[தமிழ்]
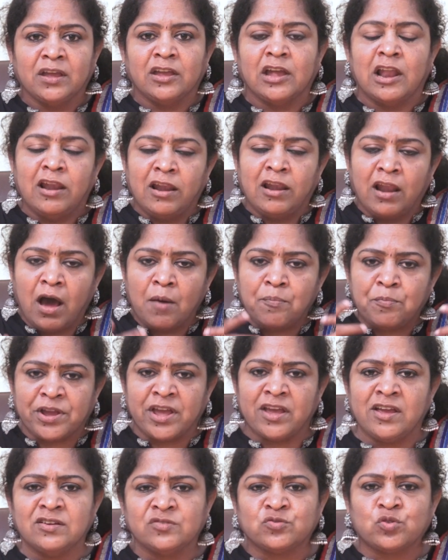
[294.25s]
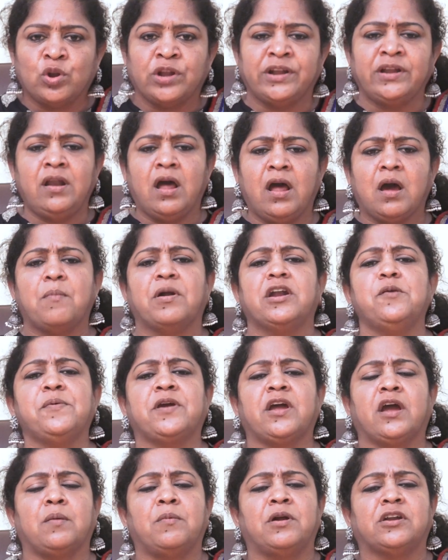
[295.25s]
எல்லா பொய்யையும் சொல்லிட்டு நாங்கள் மன்னிப்பு
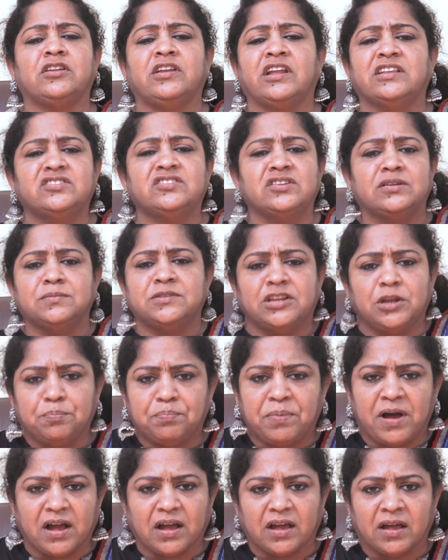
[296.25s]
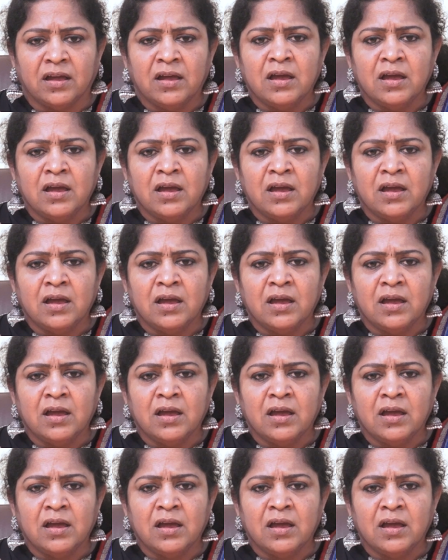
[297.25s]
கேட்க மாட்டோம்னு நெஞ்ச நிமித்தி நிற்பாங்க